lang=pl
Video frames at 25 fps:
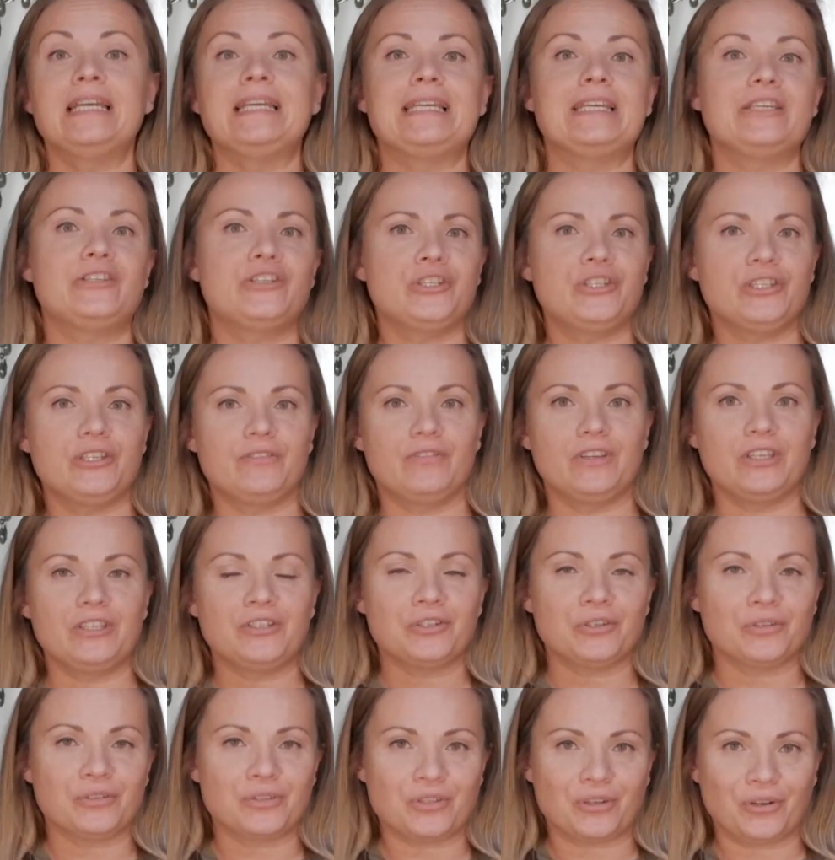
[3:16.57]
Jeśli nie
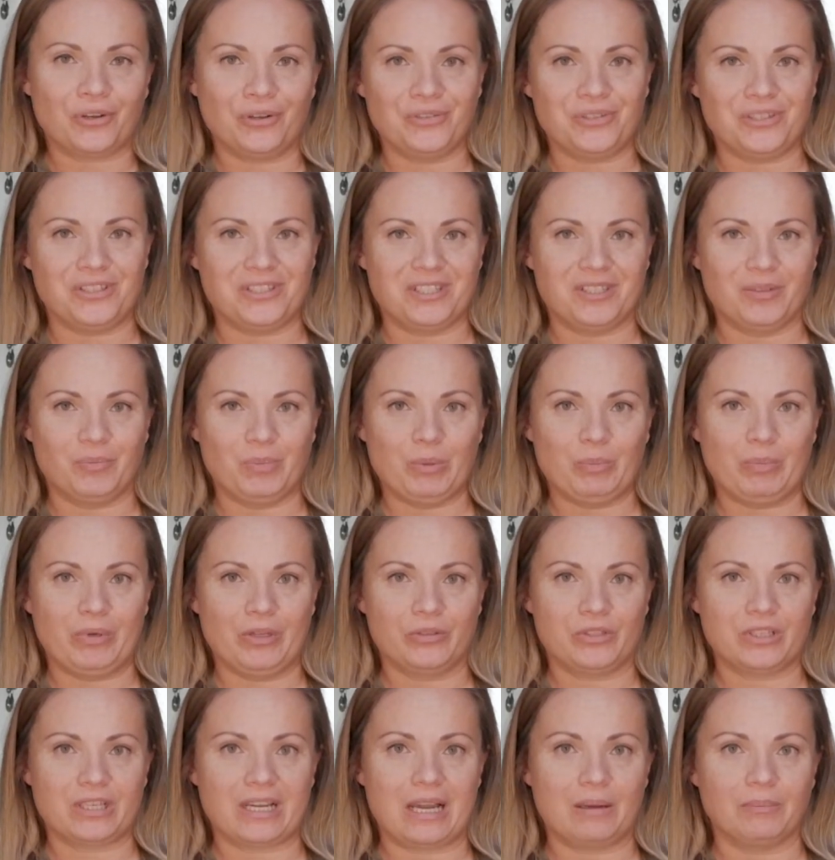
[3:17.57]
wiecie o co chodzi z tymi
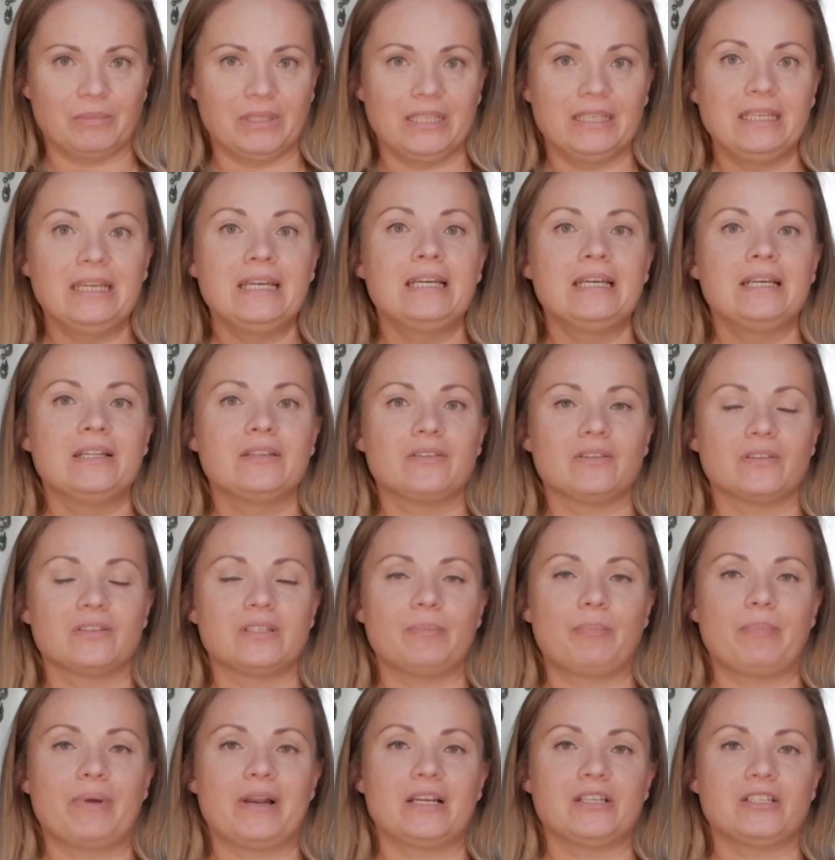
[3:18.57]
bloczkami, to
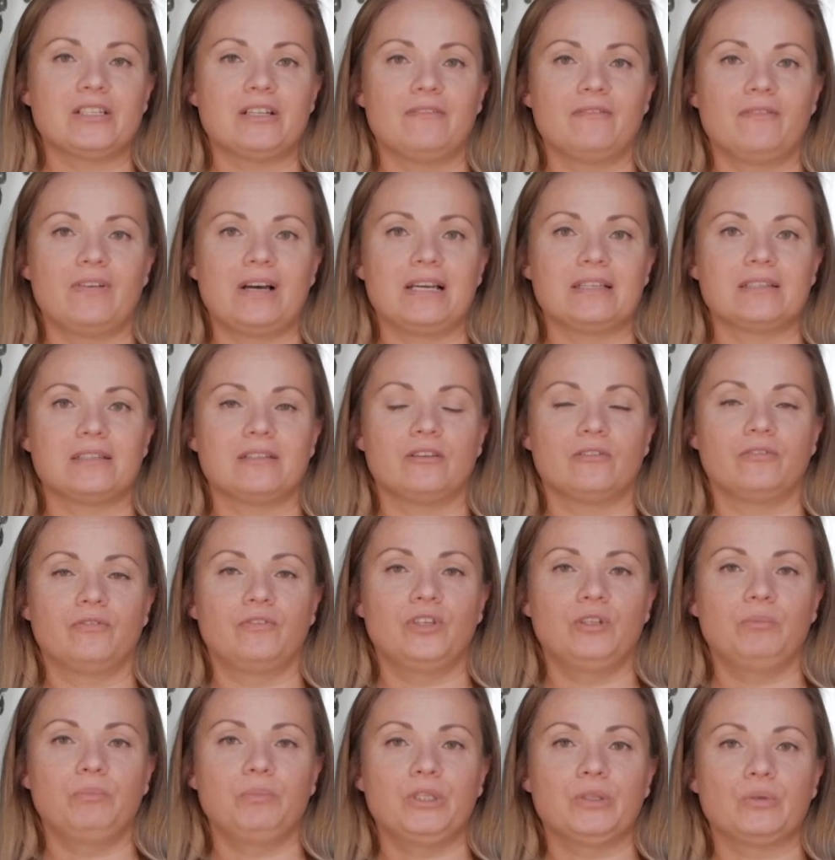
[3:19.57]
zapraszam Was do
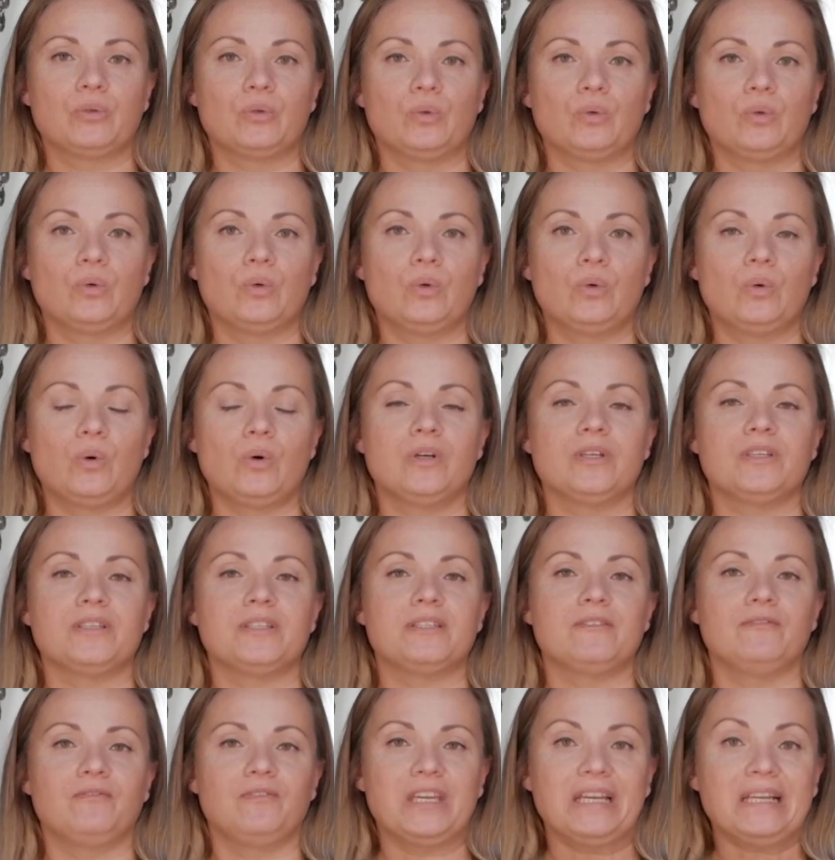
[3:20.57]
filmiku e,
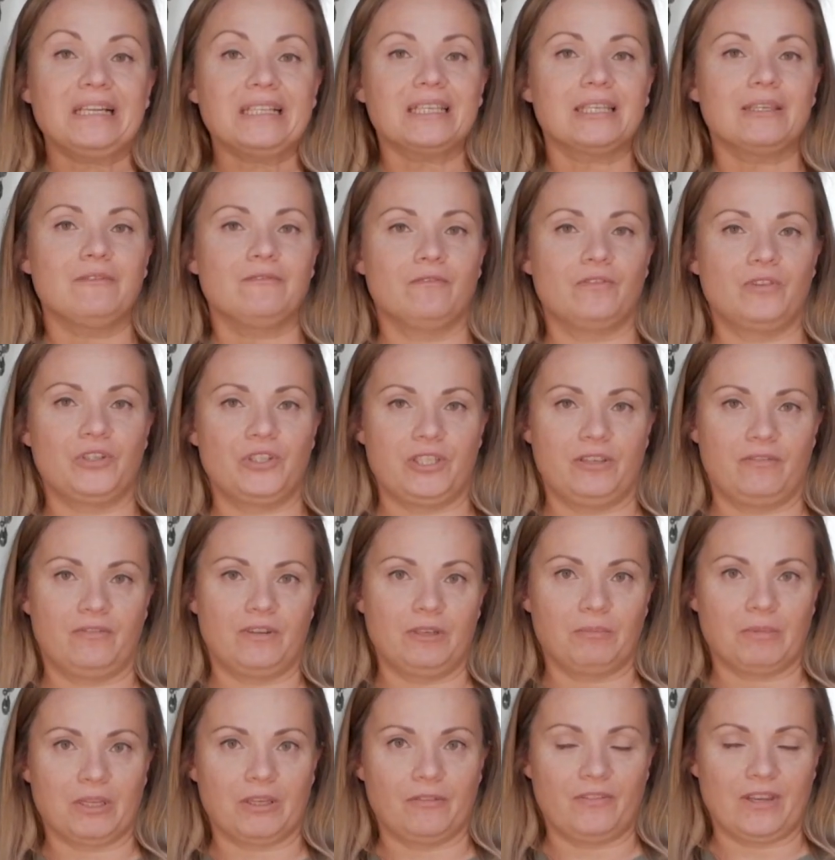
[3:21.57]
z wielkim
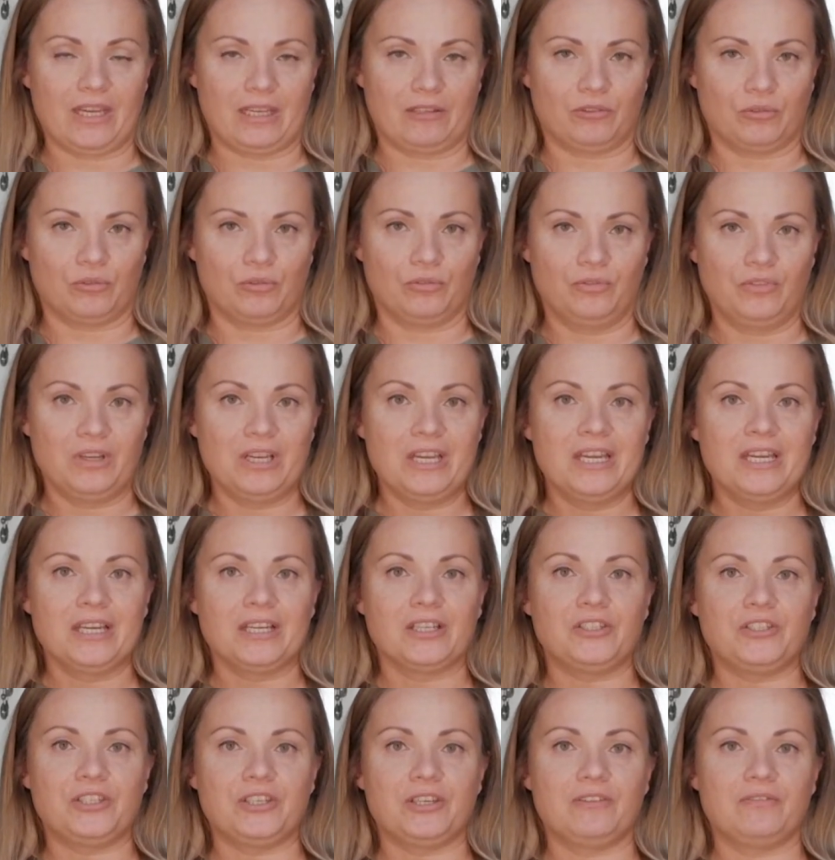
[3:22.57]
wysiewem kwiatów,
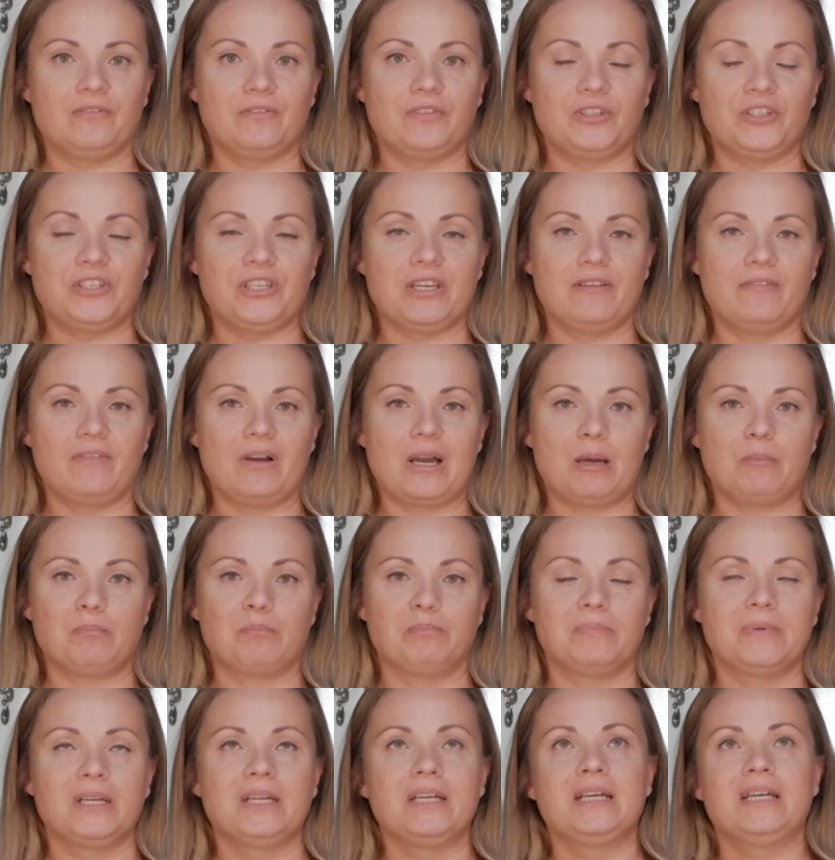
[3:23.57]
gdzie wysiewam mam